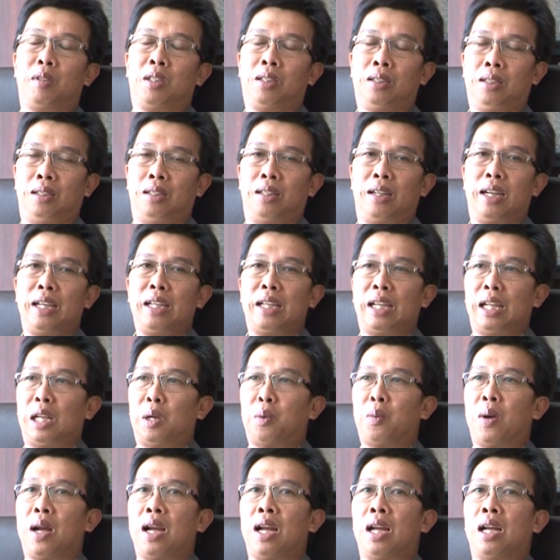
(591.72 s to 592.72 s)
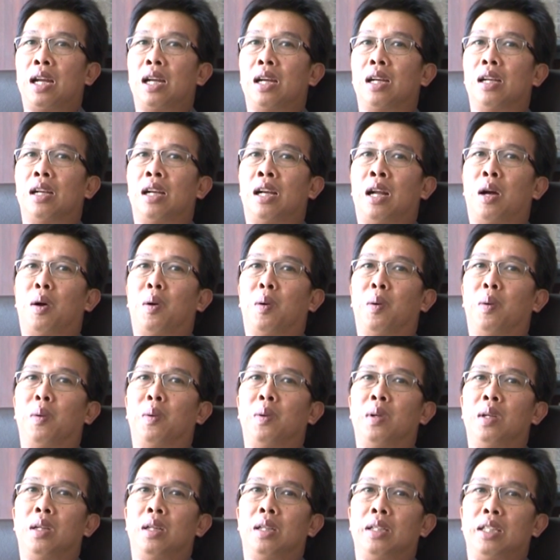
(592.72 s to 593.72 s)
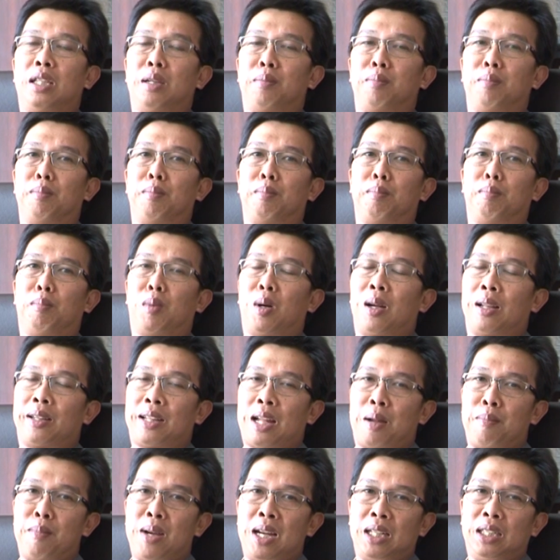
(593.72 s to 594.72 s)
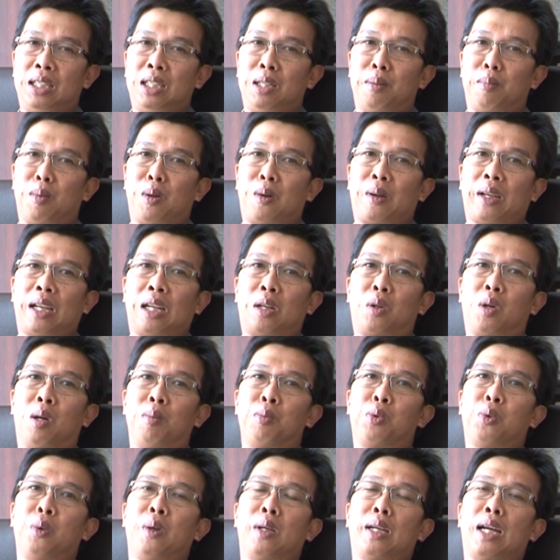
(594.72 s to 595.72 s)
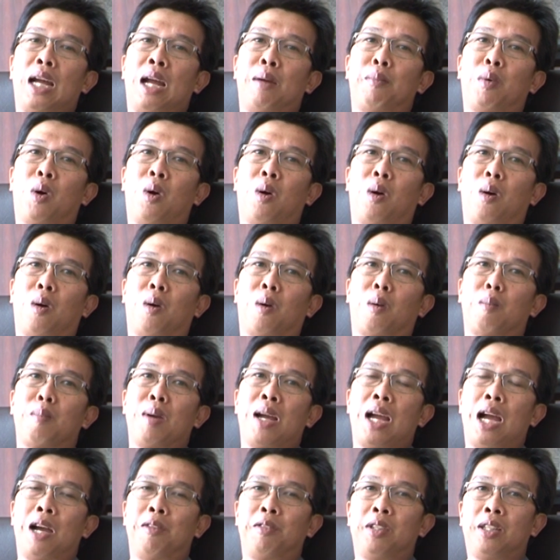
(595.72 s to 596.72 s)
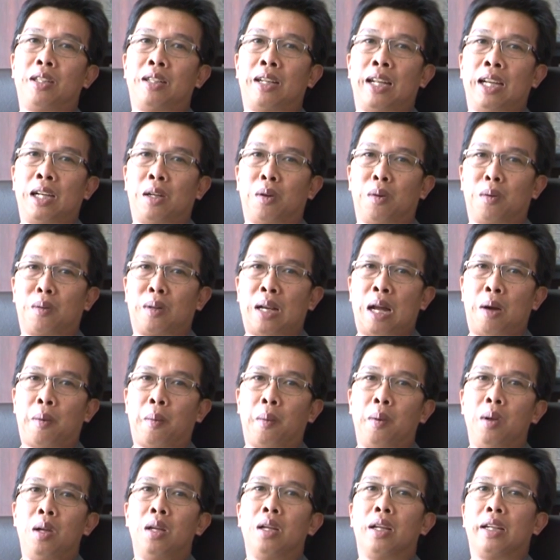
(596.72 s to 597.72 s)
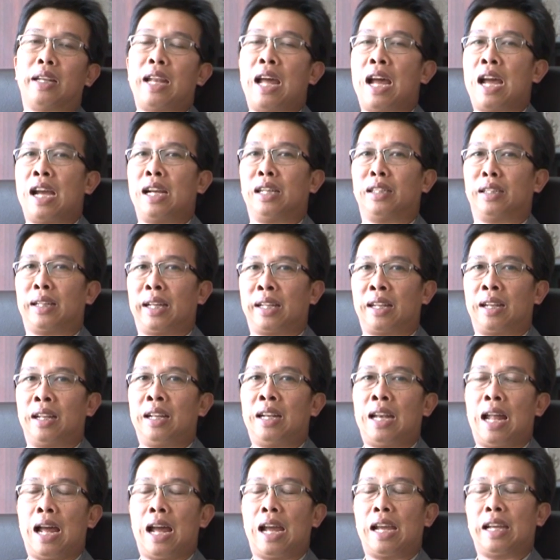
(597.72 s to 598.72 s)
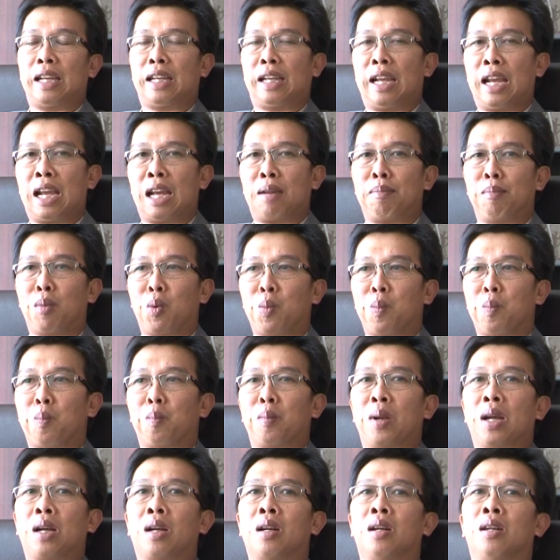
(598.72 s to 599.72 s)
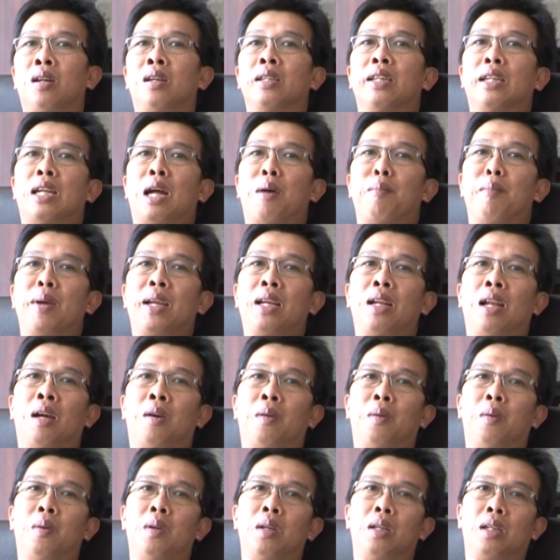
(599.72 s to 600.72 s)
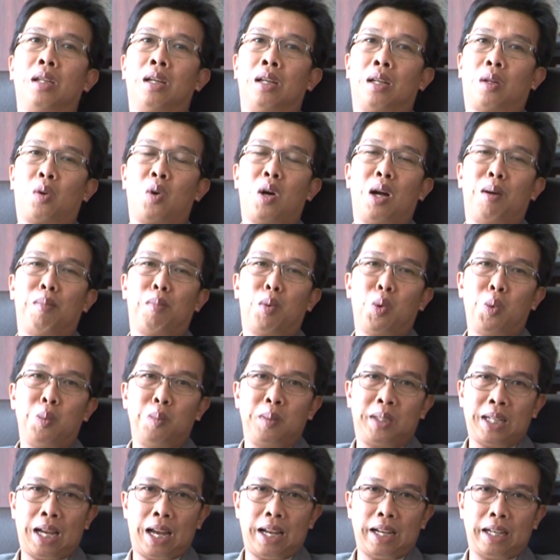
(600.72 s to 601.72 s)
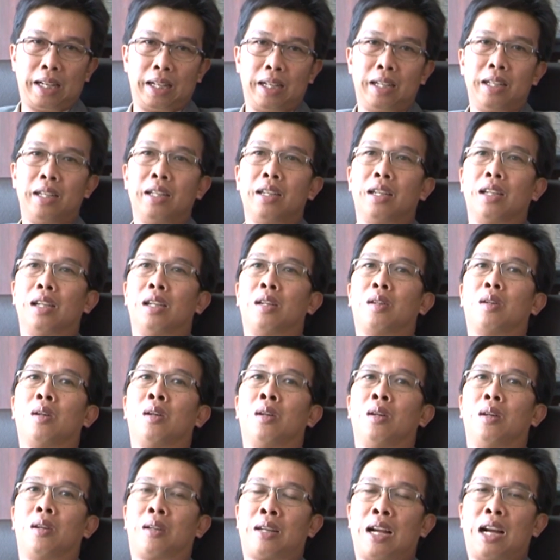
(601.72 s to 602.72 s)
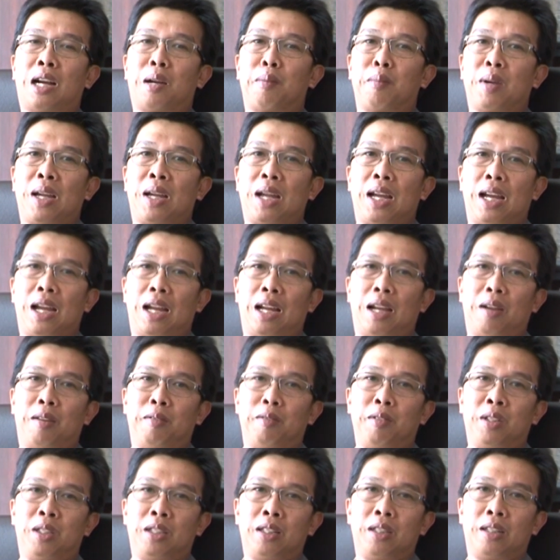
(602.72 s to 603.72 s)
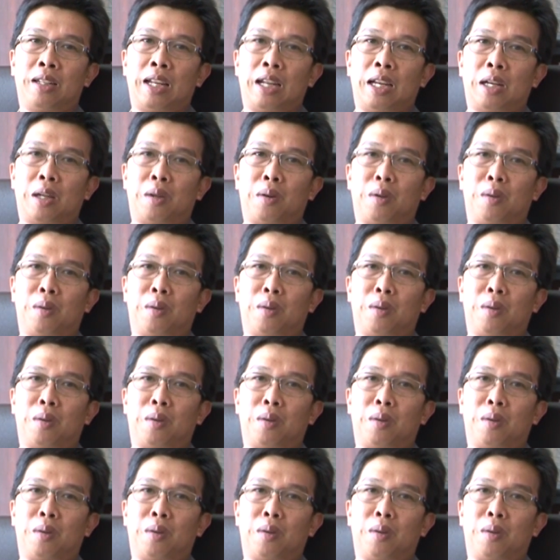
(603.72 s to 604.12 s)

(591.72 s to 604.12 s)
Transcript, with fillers: สื่อให้เห็นว่าเราจะสามารถที่จะมองเห็นความสวยงามของมหาวิทยาลัยของเราได้ในหลายๆแง่มุมแล้วก็จะทำให้เราเกิดความภูมิใจแล้วก็รักมหาวิทยาลัยของเรา